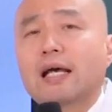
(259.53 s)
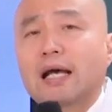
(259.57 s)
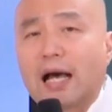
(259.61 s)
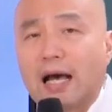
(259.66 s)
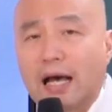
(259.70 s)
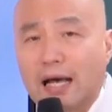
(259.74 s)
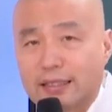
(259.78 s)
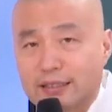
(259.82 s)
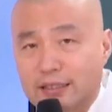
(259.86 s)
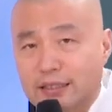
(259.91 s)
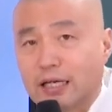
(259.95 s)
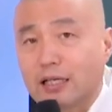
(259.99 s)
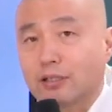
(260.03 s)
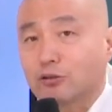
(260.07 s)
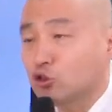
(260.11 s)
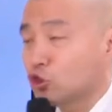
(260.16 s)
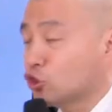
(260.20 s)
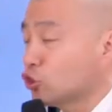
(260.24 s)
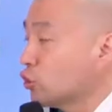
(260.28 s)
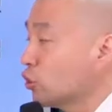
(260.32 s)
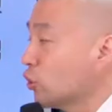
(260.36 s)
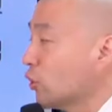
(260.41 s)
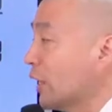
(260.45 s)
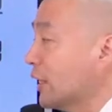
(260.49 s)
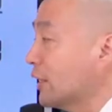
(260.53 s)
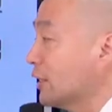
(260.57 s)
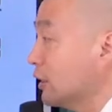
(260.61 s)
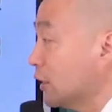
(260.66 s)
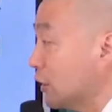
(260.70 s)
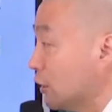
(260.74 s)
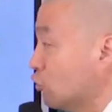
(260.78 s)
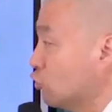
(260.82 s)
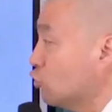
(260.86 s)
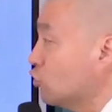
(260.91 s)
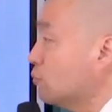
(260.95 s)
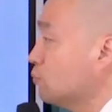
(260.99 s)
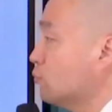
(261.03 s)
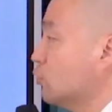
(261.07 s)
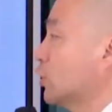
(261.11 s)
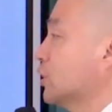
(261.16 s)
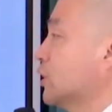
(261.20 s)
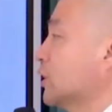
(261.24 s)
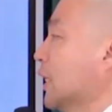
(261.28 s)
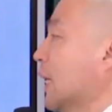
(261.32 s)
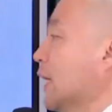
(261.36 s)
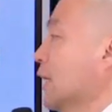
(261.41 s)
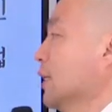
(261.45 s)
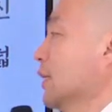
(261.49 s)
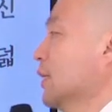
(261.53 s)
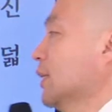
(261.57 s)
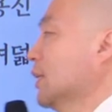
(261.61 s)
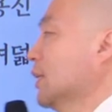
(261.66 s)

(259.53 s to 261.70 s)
가장 중요한 이유는 무엇이다?